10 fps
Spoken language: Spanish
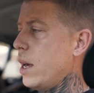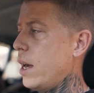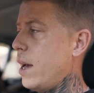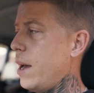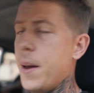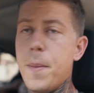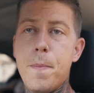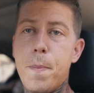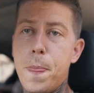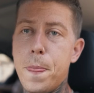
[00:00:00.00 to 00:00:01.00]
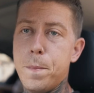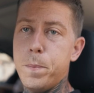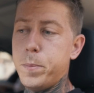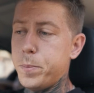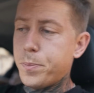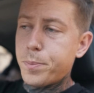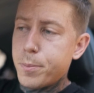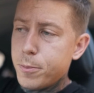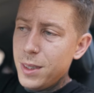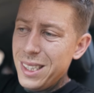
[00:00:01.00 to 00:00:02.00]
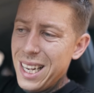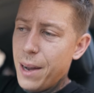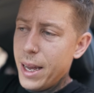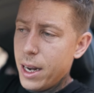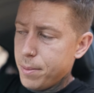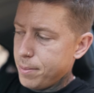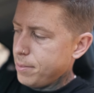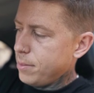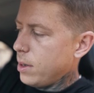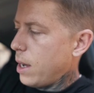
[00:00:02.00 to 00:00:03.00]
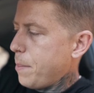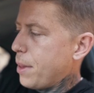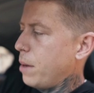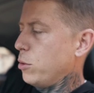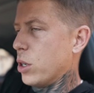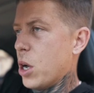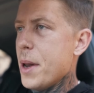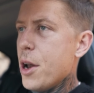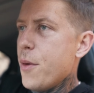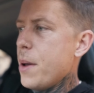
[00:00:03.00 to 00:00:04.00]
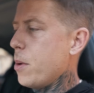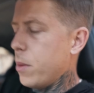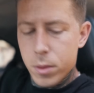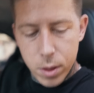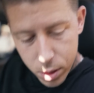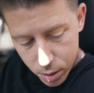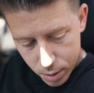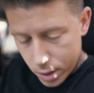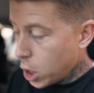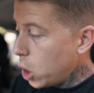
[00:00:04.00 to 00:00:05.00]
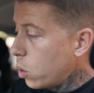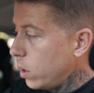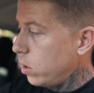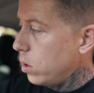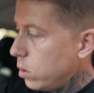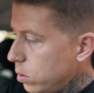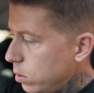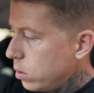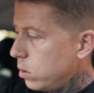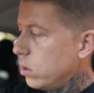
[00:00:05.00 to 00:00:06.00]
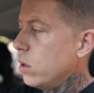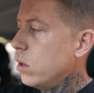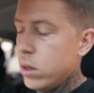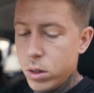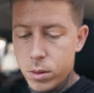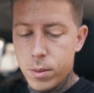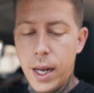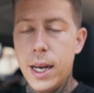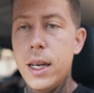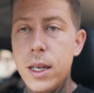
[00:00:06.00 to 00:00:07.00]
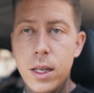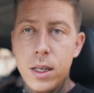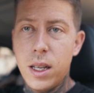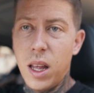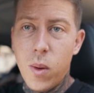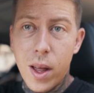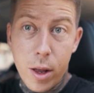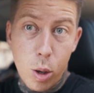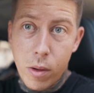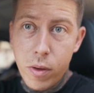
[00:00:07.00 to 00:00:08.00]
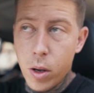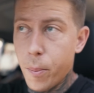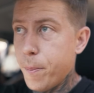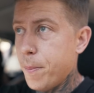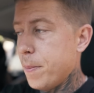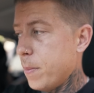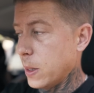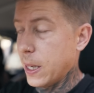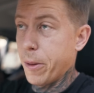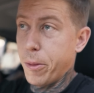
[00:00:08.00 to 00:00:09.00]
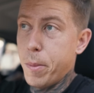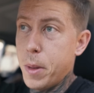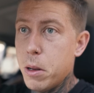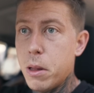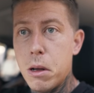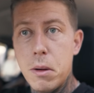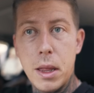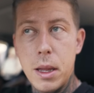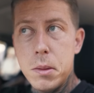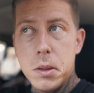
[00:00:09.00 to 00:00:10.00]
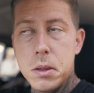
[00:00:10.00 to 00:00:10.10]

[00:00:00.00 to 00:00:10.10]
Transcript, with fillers: em, a ver ahí empezaré mucho cambio de nuevo no lo encuentro vale de desguace no me fío se ha roto el mío de desguace